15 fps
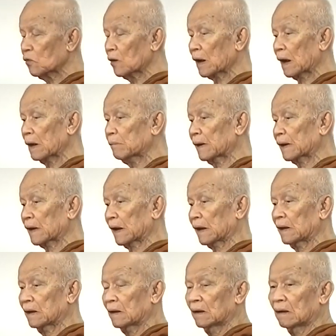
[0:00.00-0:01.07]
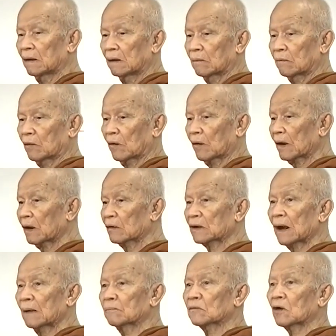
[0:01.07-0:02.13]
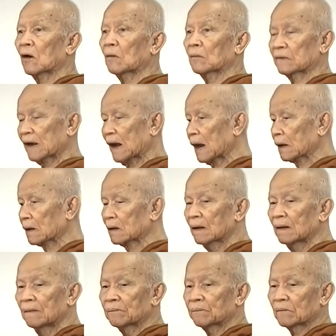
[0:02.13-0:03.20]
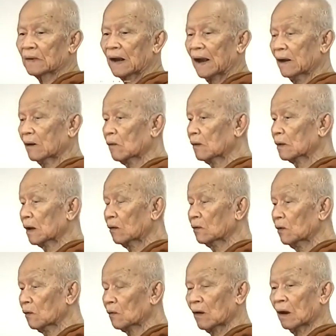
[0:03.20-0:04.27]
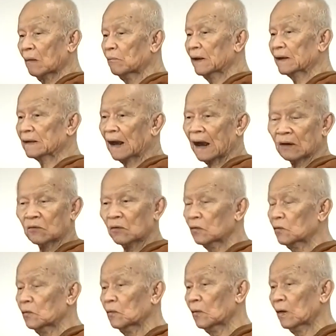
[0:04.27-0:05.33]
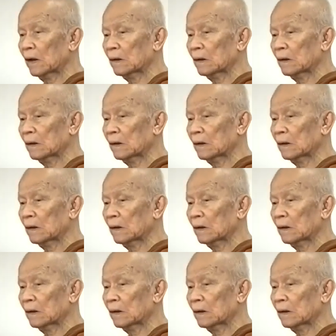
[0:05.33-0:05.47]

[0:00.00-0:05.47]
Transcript: รั่วไหลไปไหน เพราะเราทำต่อชาติไทยของเราด้วยความเมตตาล้ว